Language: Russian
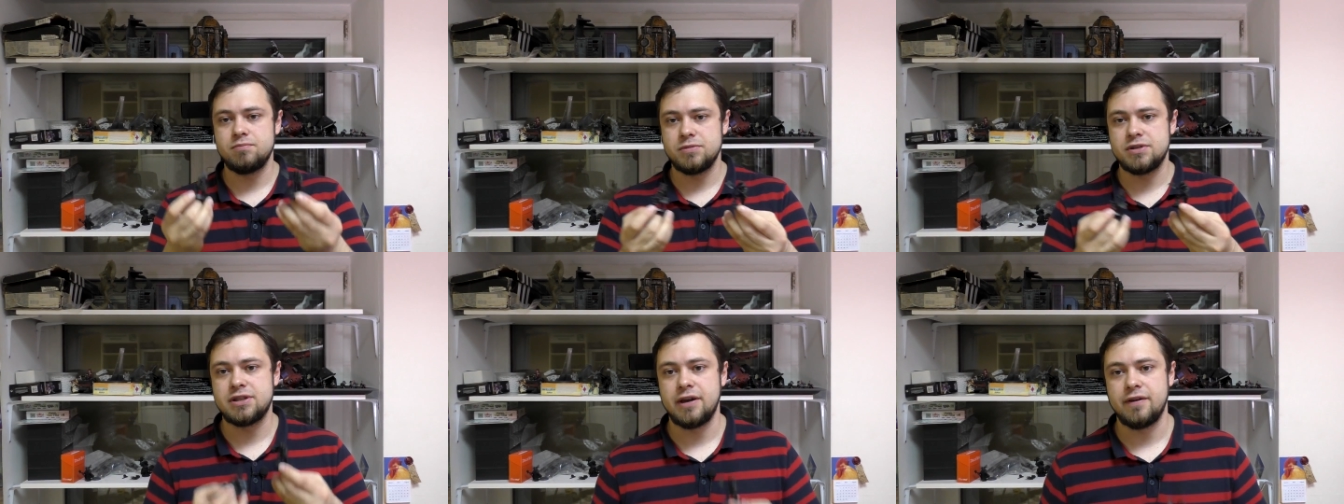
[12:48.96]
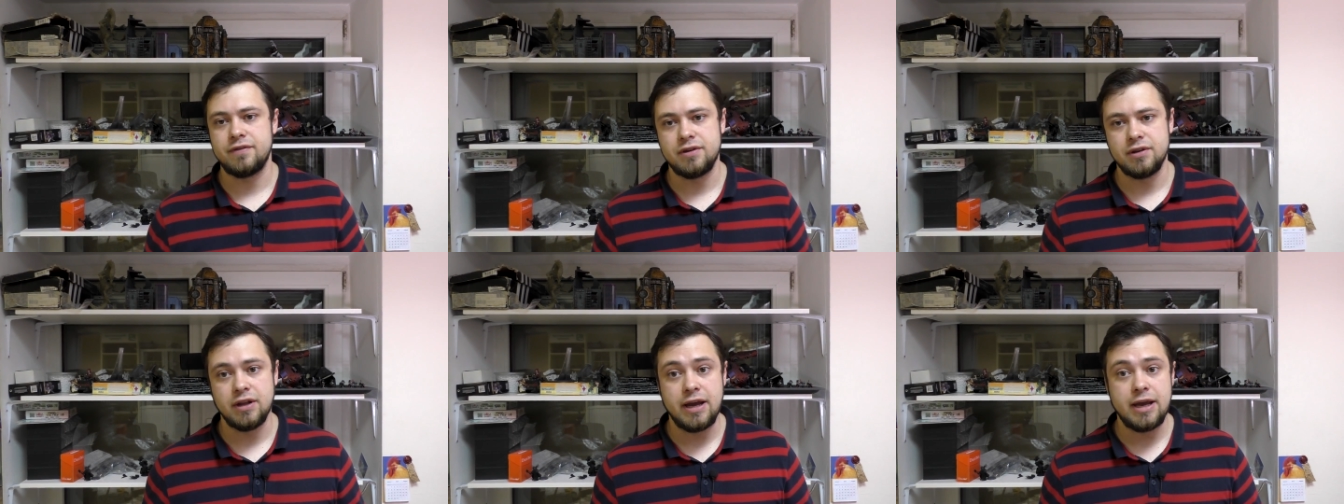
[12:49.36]

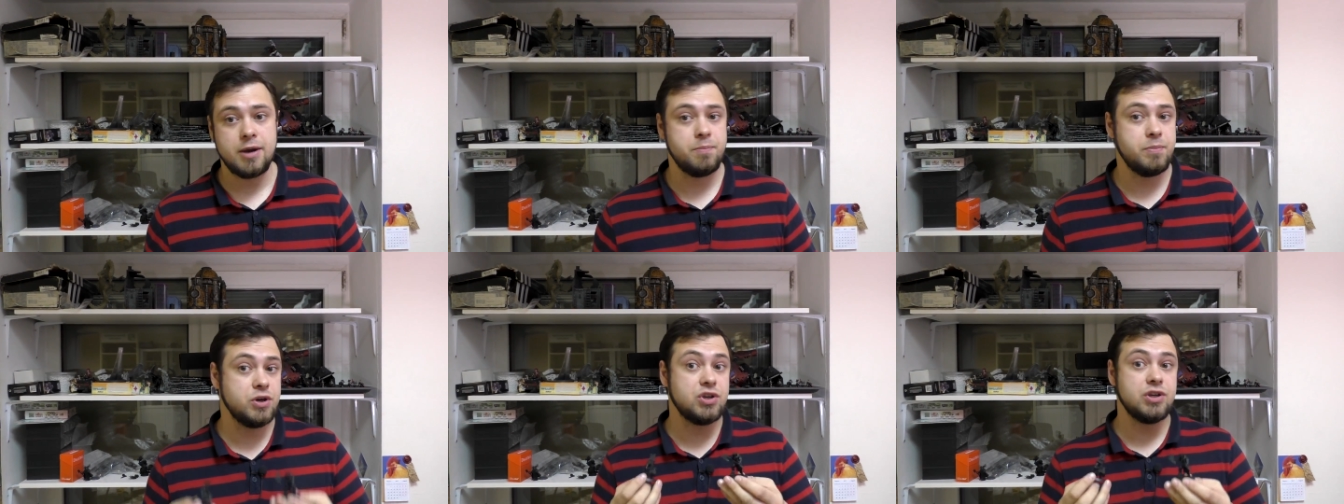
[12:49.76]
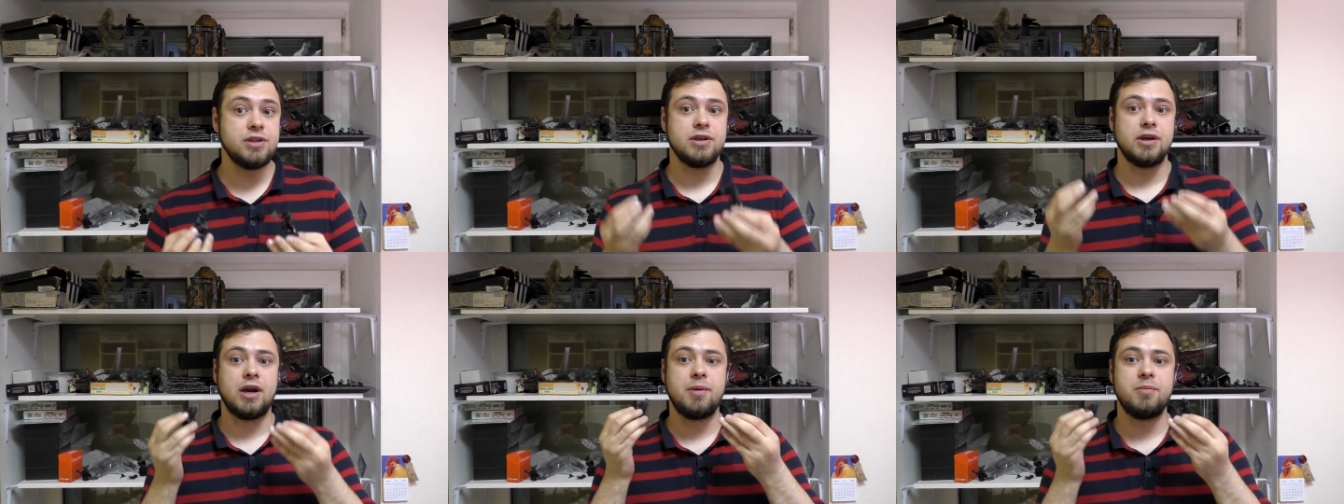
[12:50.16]
ставьте лайк,
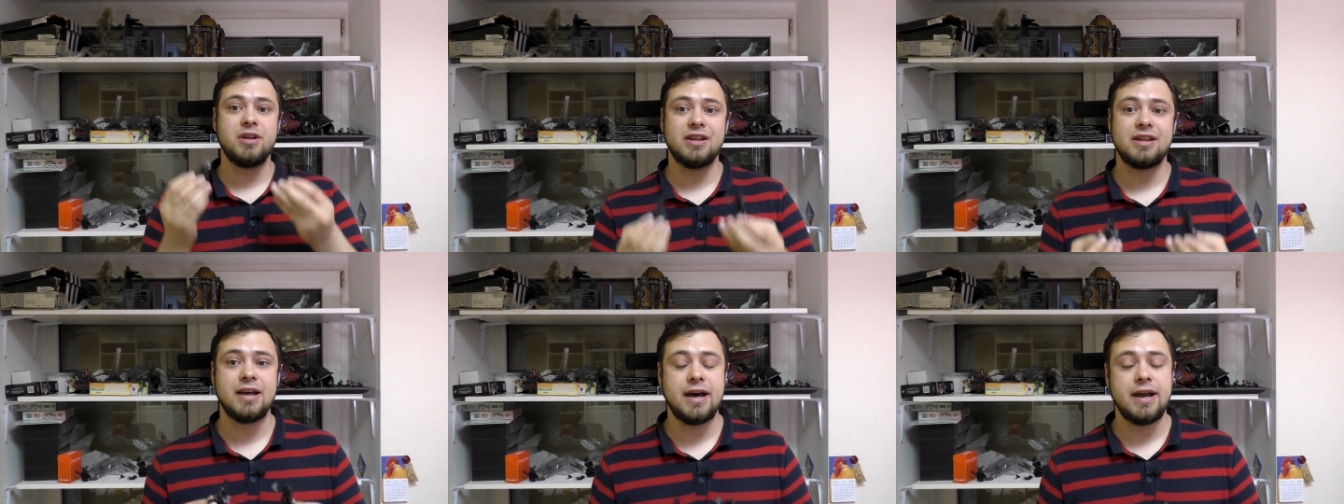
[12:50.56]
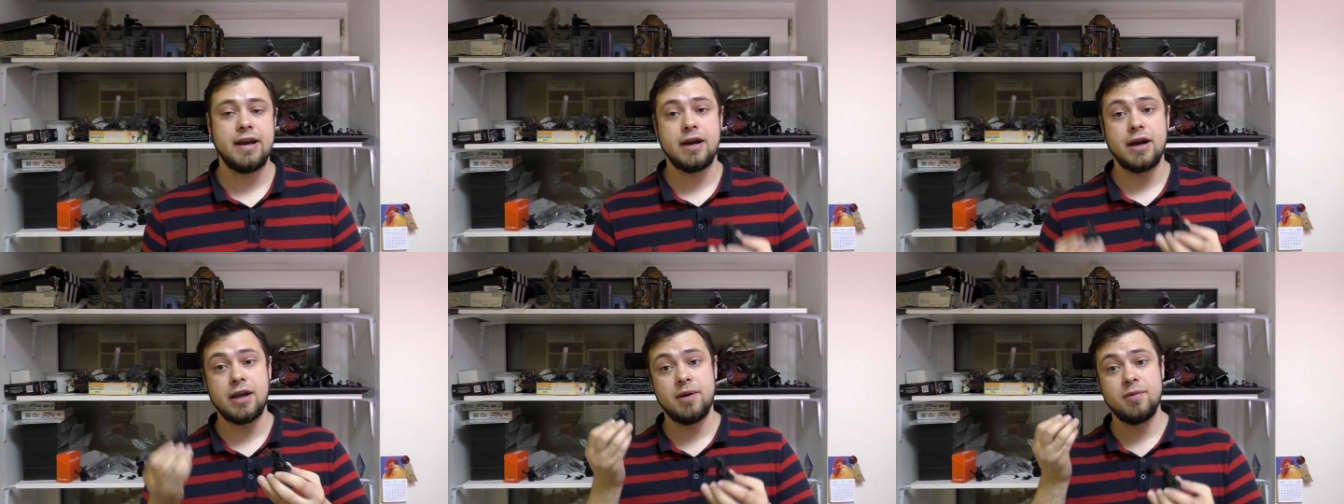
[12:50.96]
пишите
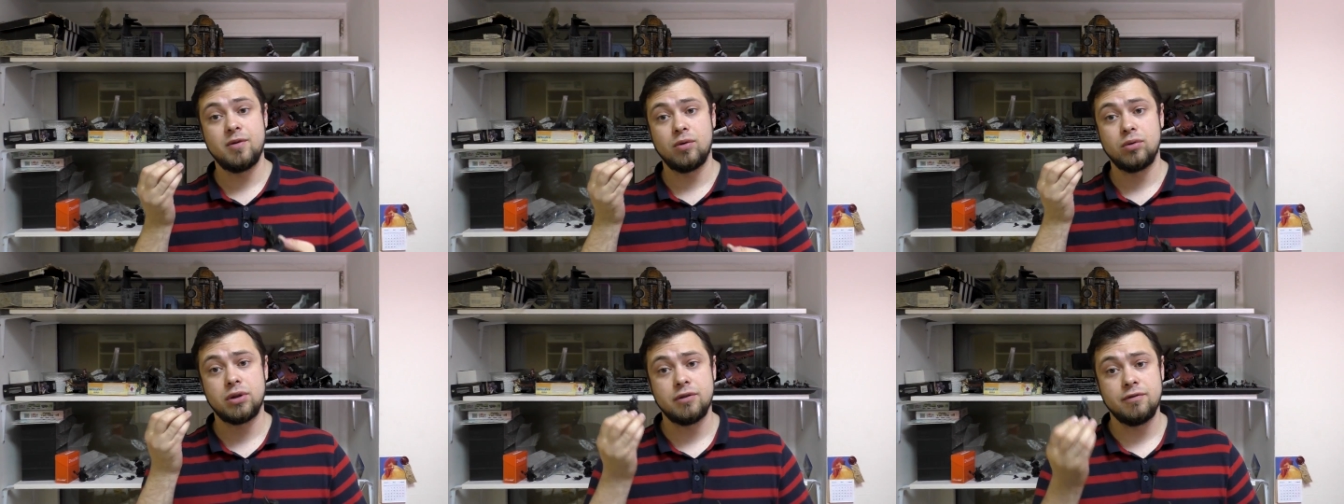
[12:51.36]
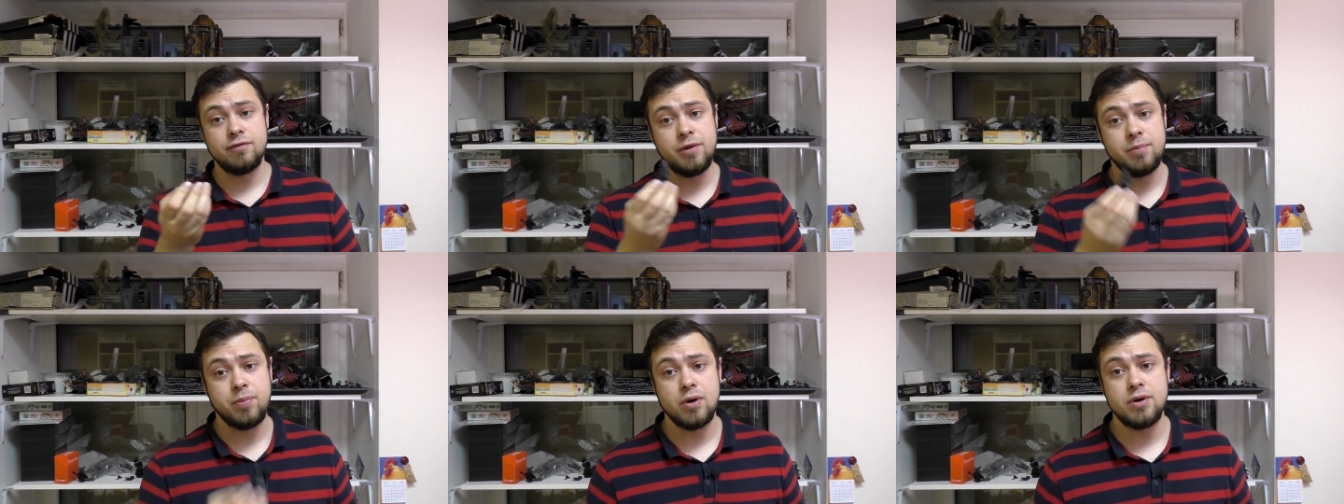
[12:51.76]
комментарии, каким грунтом
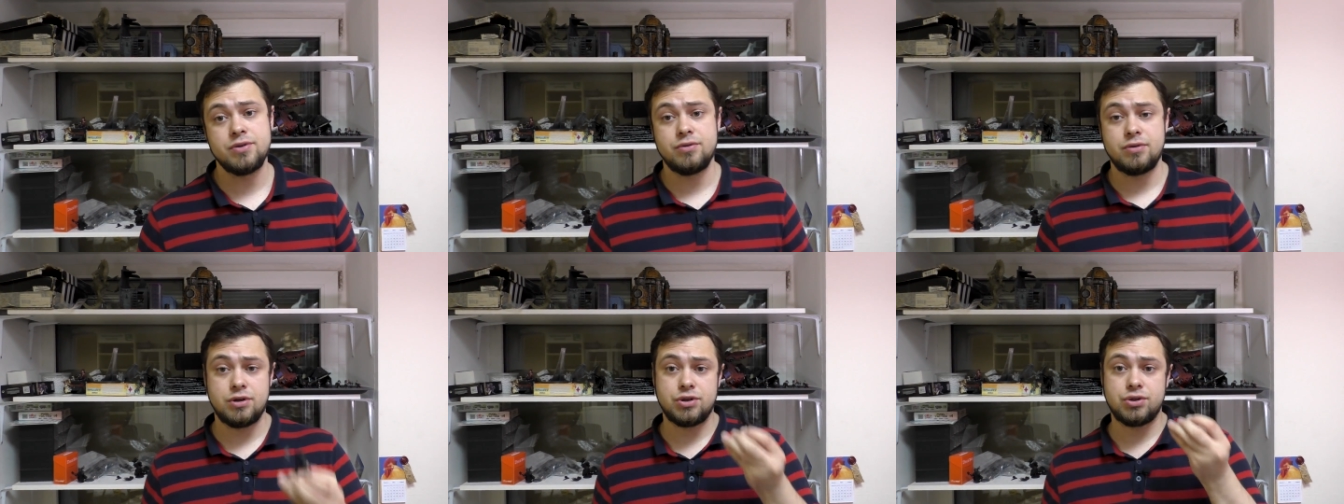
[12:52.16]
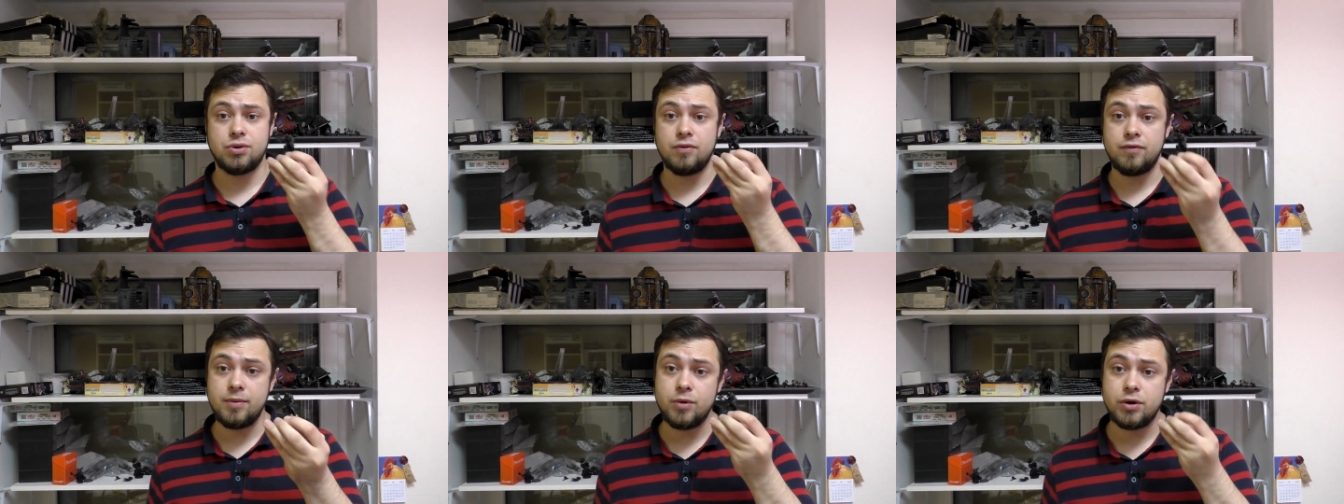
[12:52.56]
вы пользуетесь,
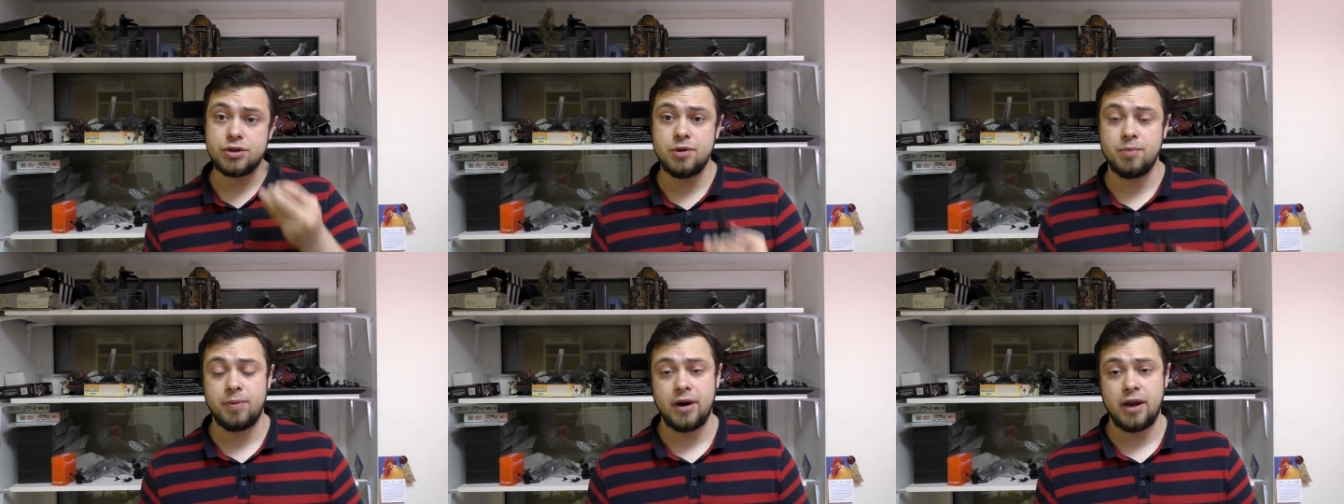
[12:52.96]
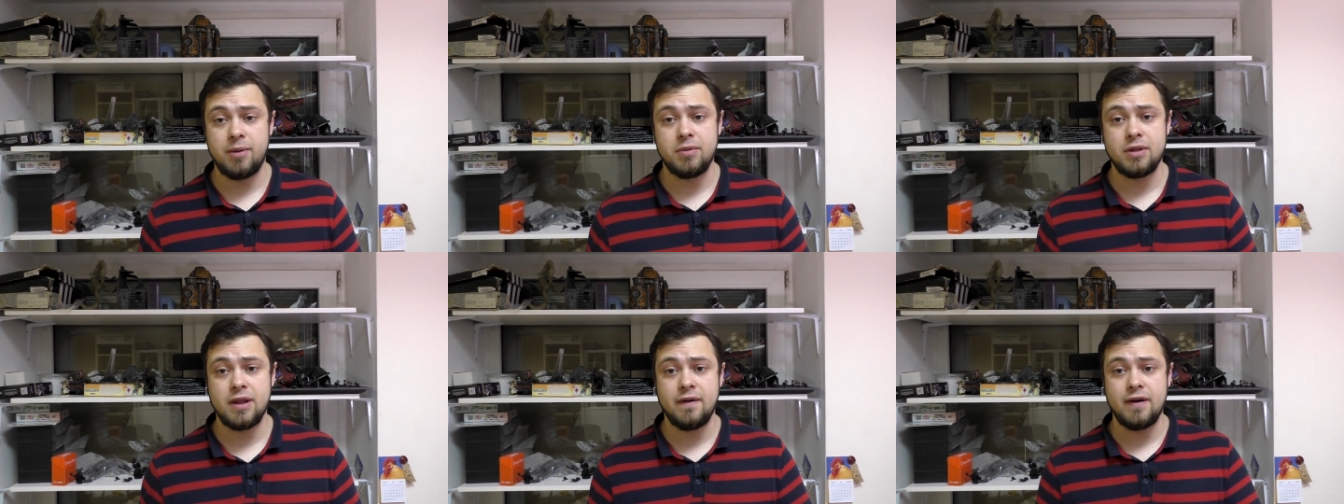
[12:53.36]
что вы можете
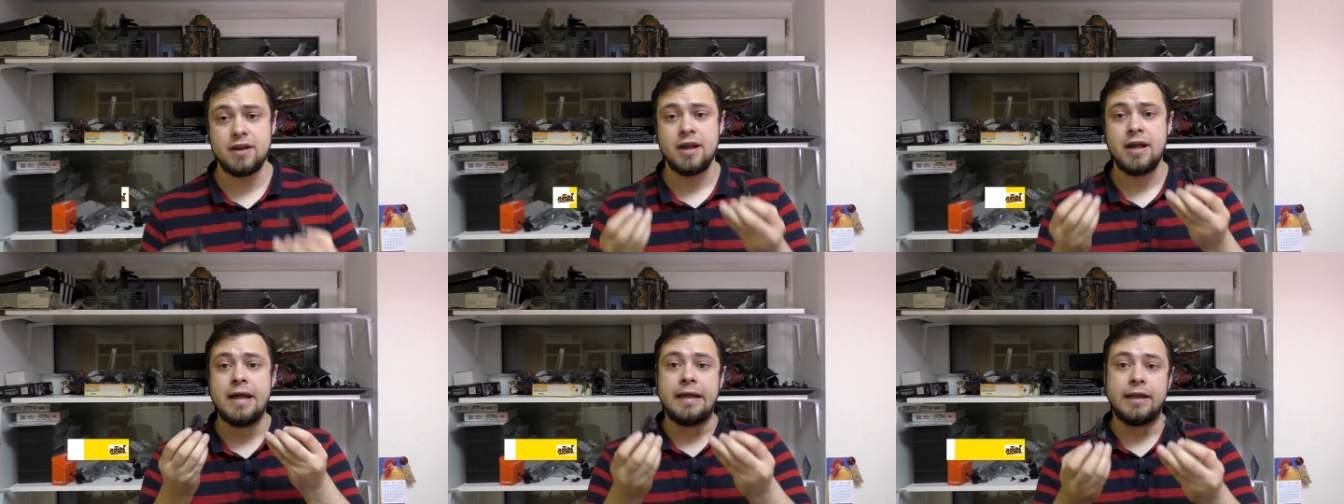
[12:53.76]
порекомендовать.